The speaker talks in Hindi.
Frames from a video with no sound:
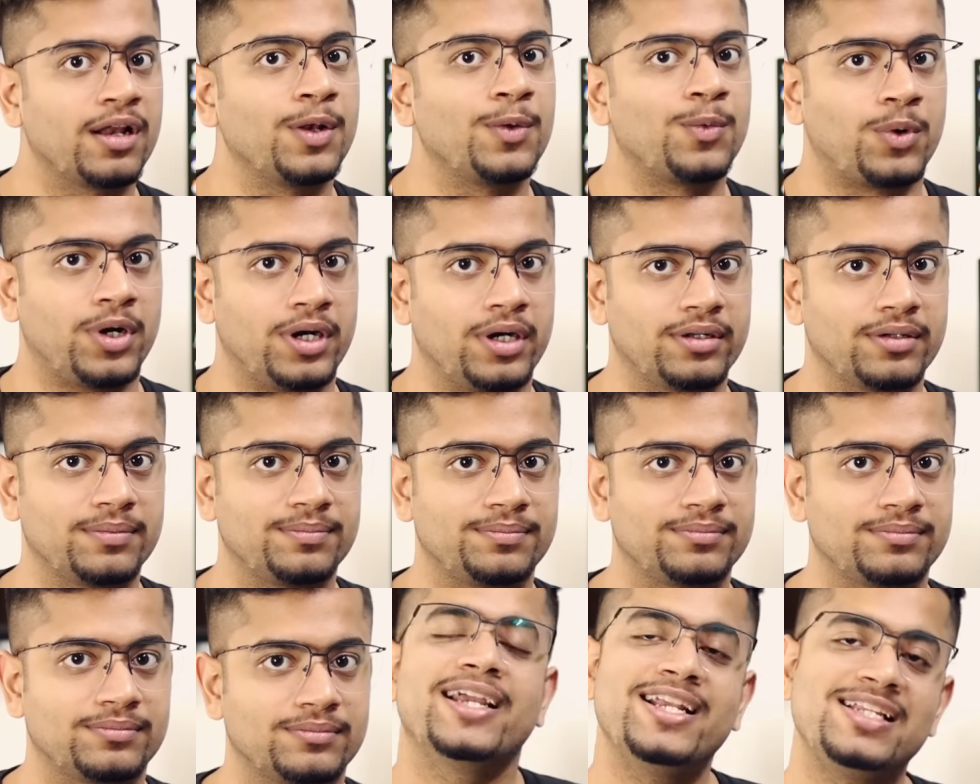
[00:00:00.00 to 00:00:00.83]
रियल वर्ल्ड
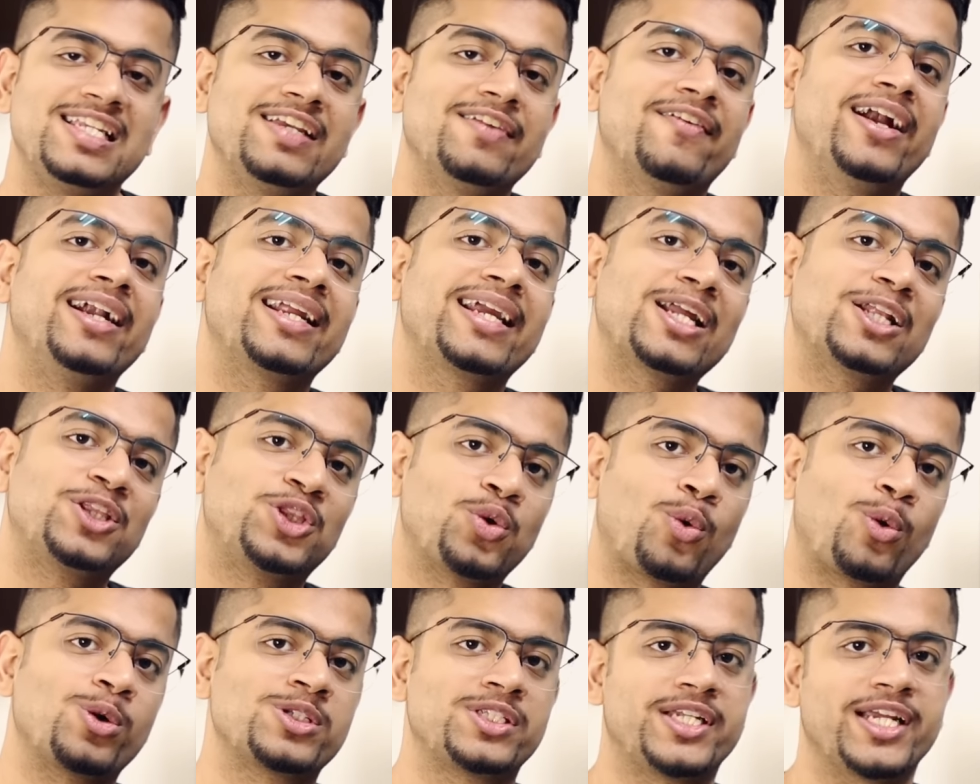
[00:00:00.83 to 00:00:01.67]
इस इवेंट के
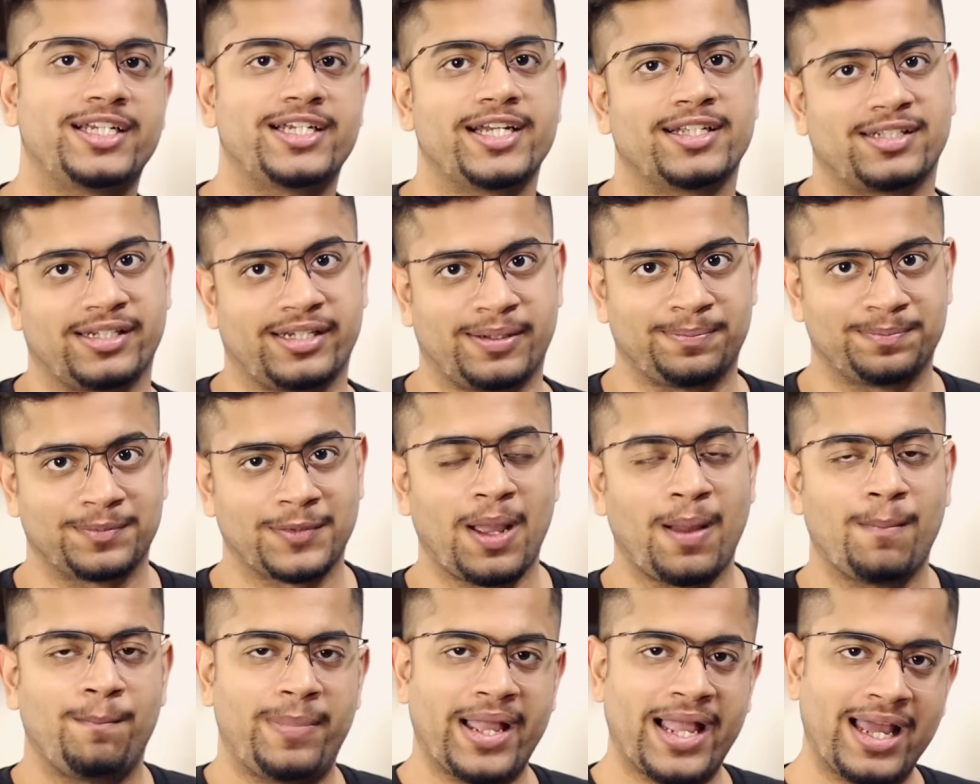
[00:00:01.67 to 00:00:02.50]
दो स्टेजेस हैं
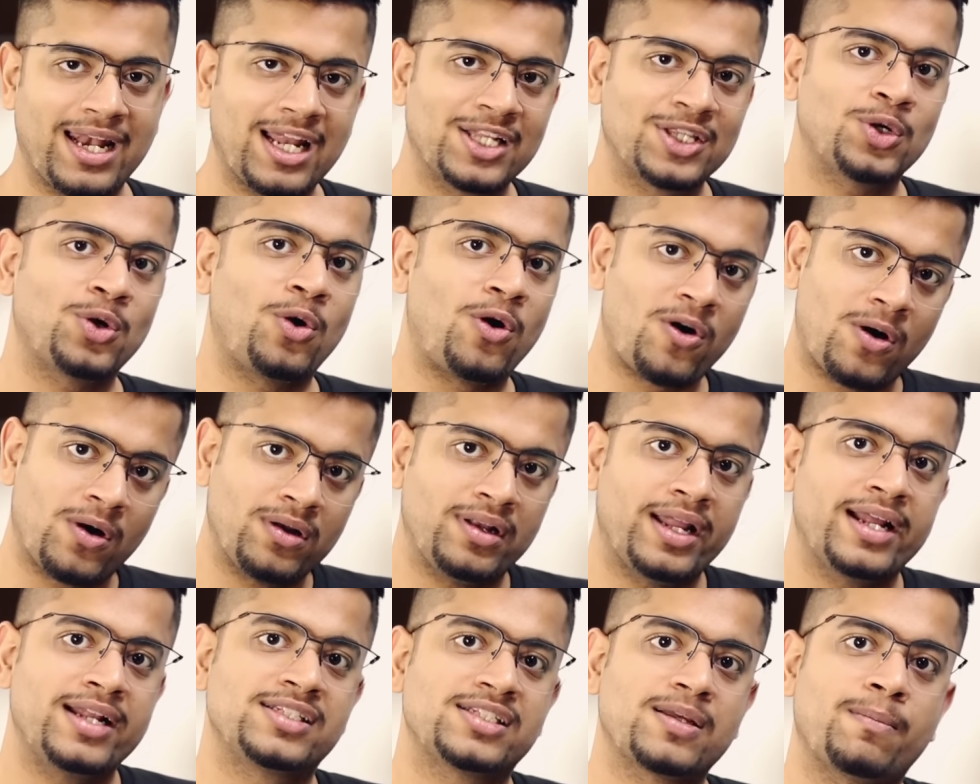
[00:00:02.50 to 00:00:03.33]
पहला तो
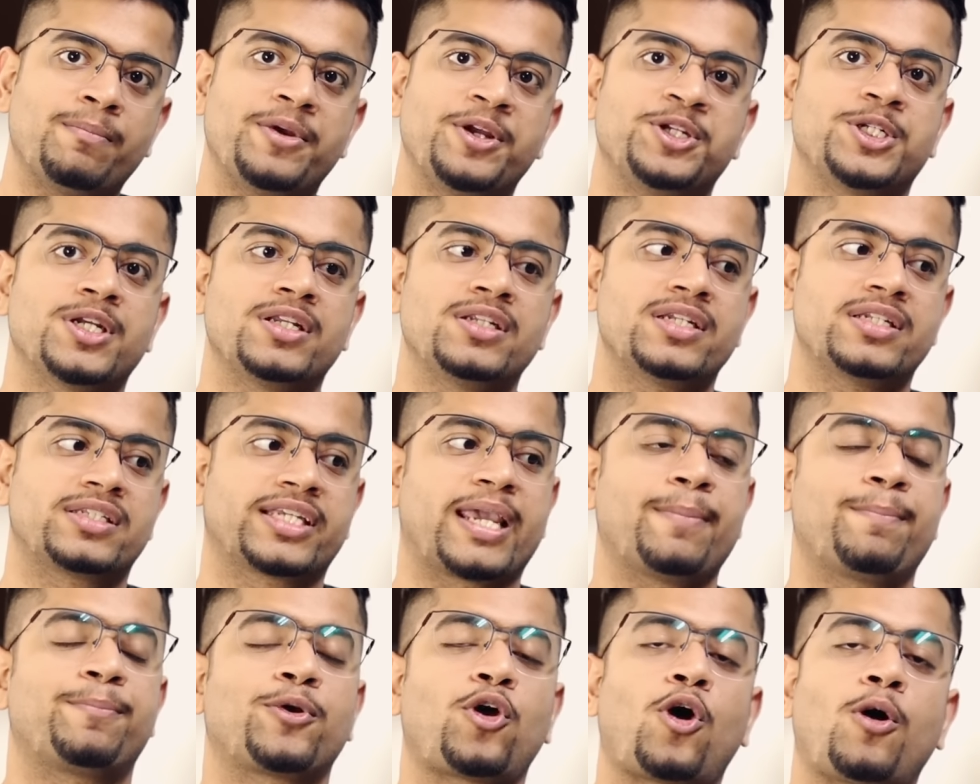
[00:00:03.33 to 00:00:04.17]
ऑनलाइन सबमिशन
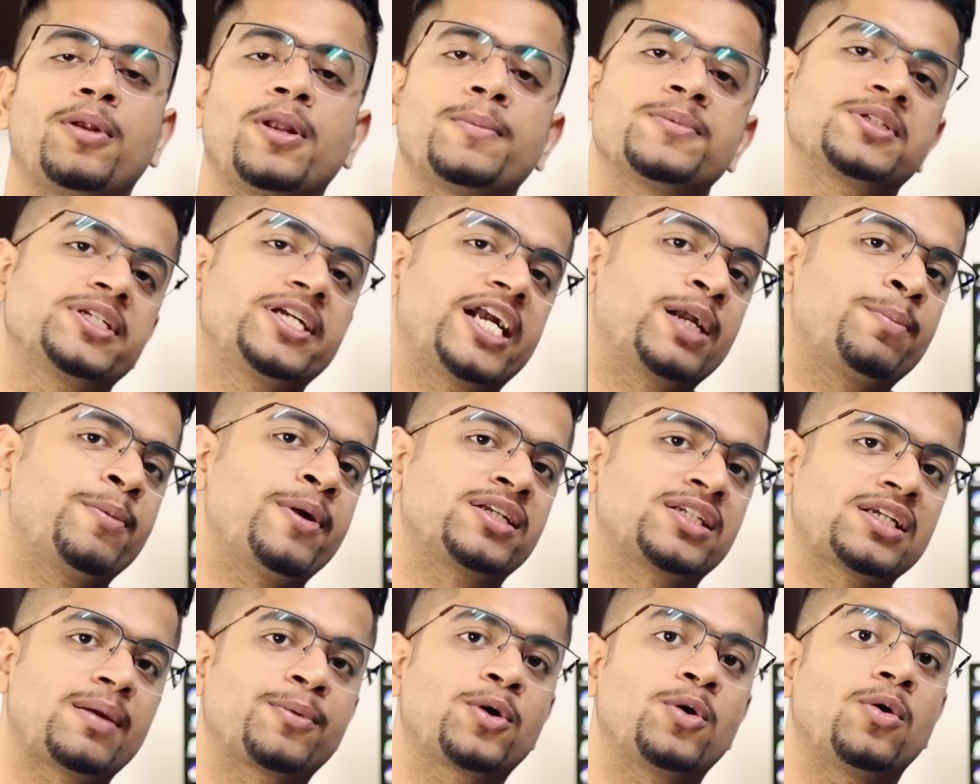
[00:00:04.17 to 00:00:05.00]
जिसके प्रॉब्लम
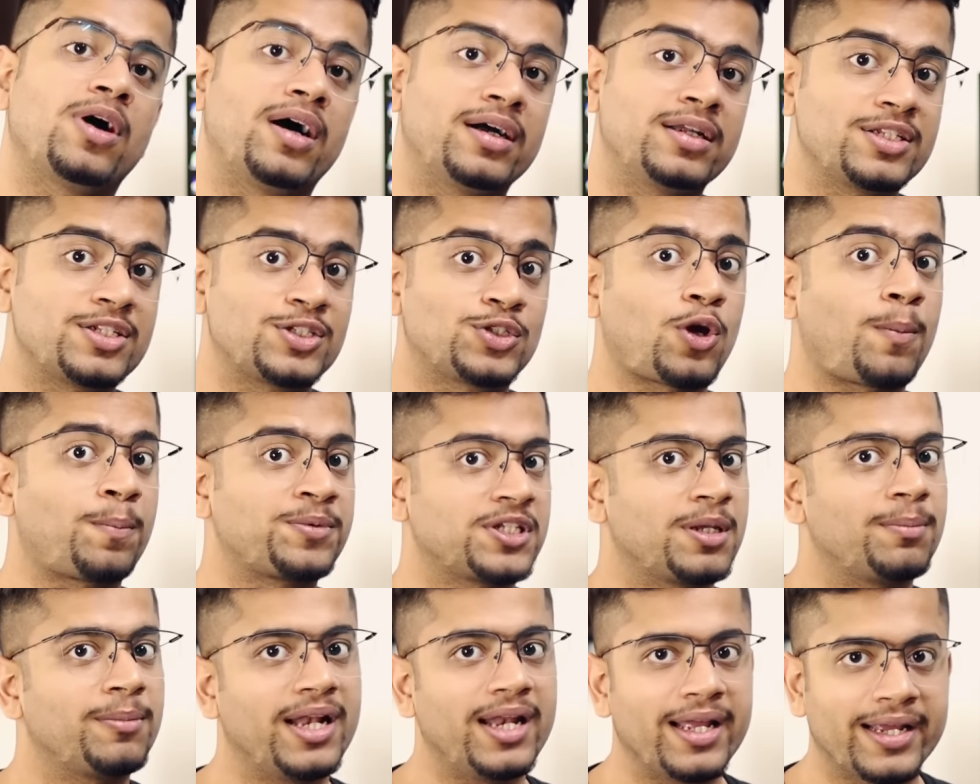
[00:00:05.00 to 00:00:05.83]
स्टेटमेंट्स आपको अनस्टॉप
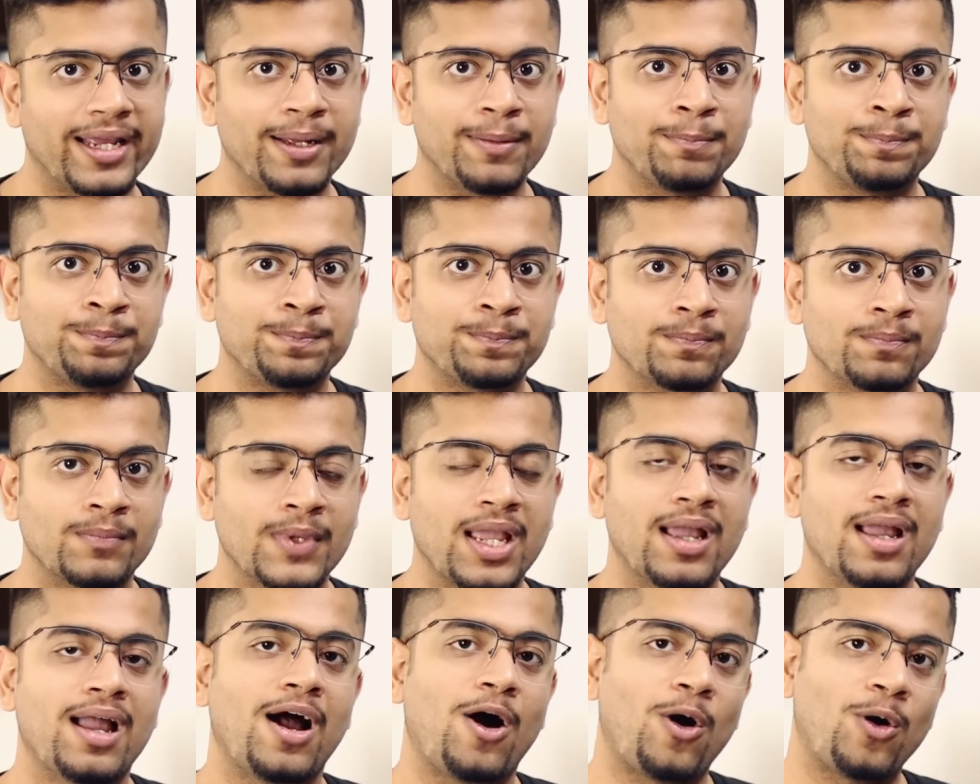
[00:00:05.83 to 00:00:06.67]
से मिलेंगे
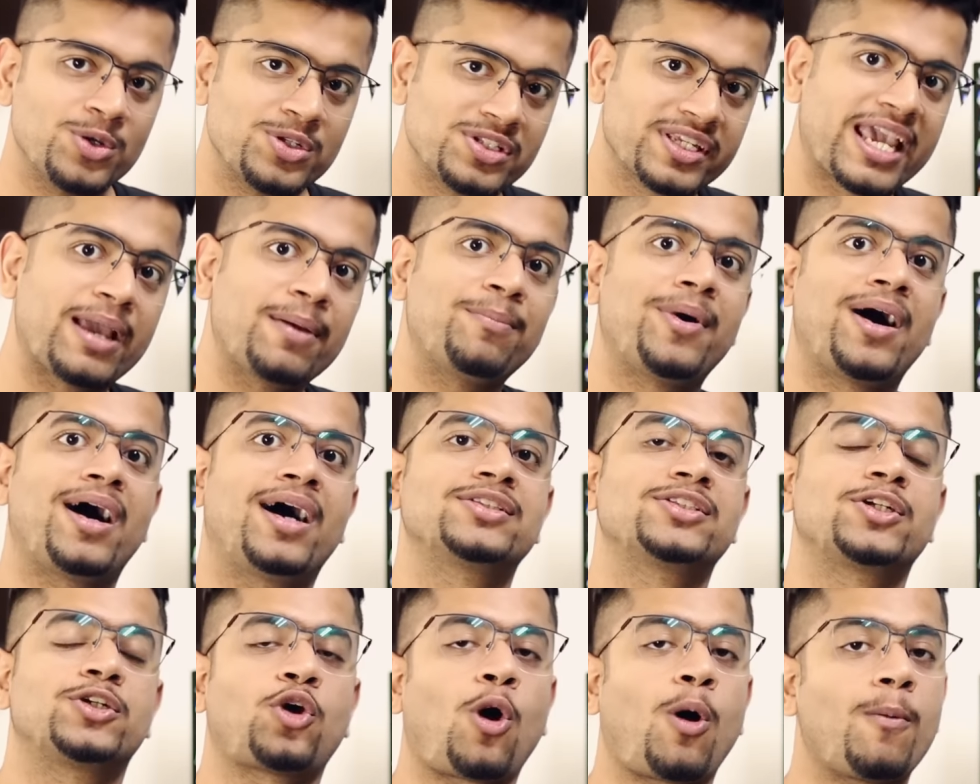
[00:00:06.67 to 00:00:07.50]
उसके
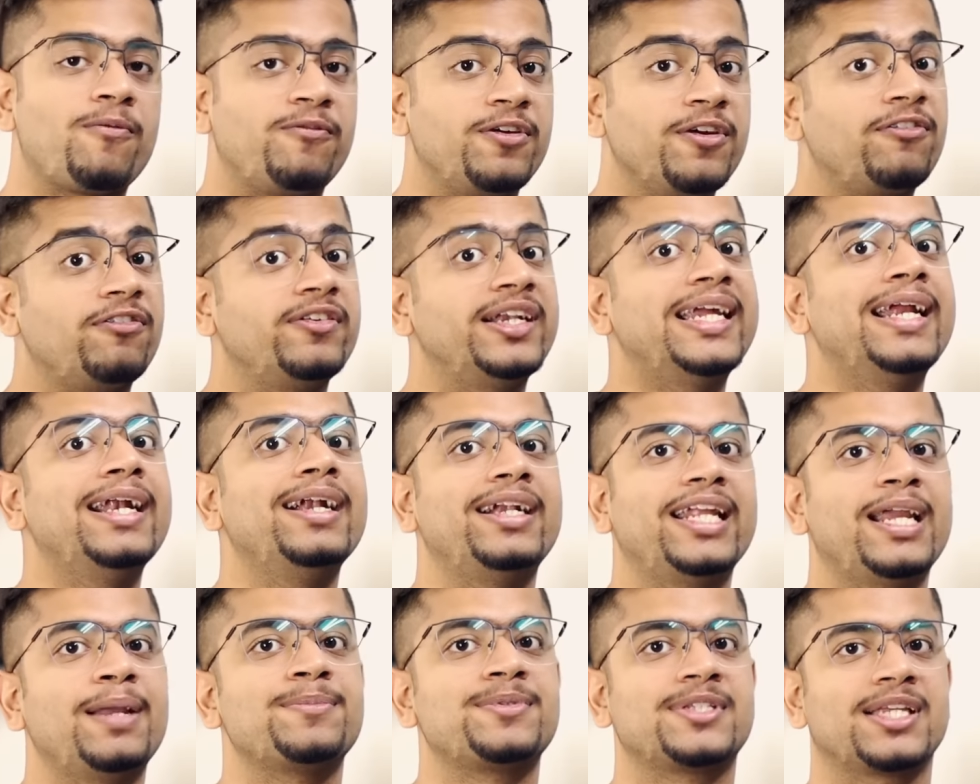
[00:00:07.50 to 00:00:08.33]
बाद टॉप
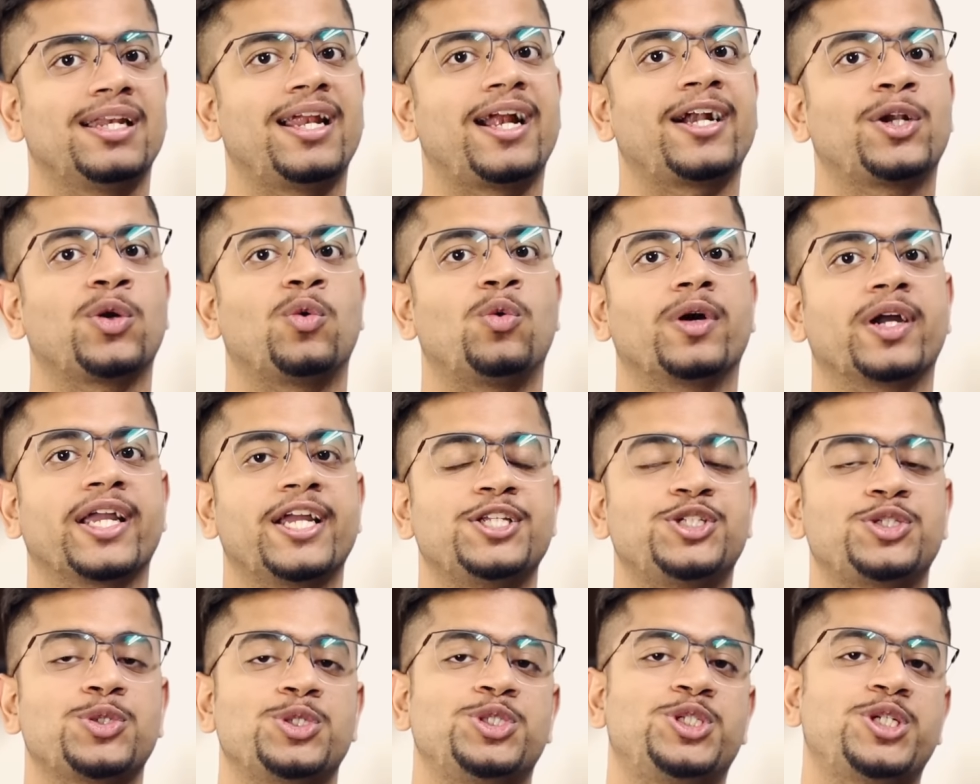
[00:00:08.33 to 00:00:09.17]
15 टीम सिलेक्ट
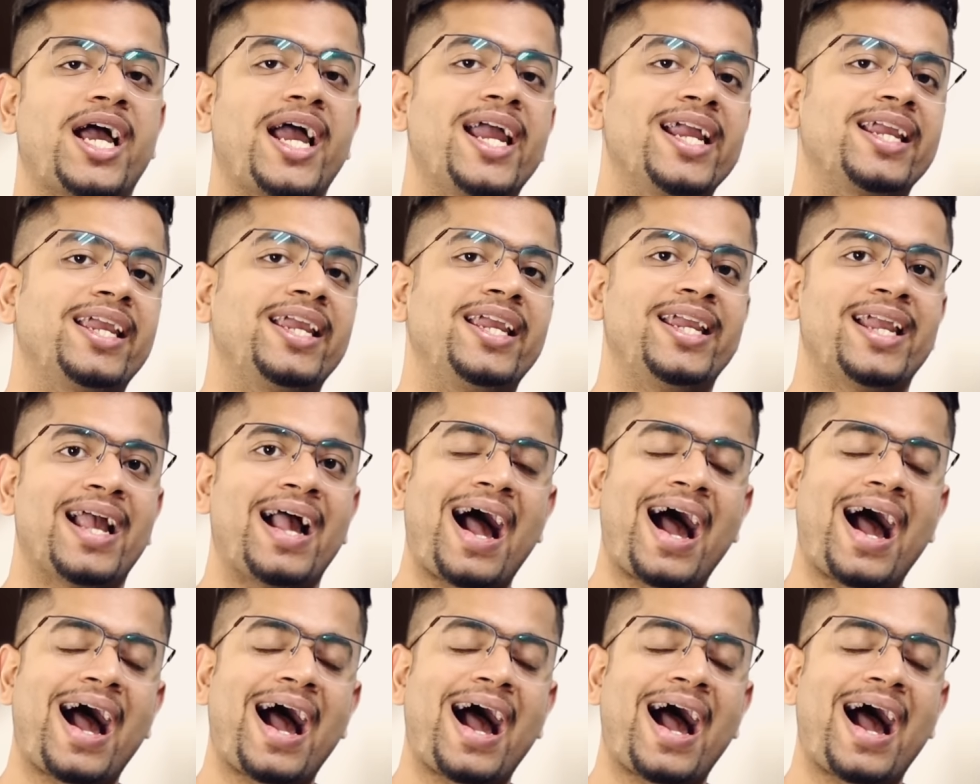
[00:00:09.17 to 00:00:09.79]
होंगी जो जाएंगी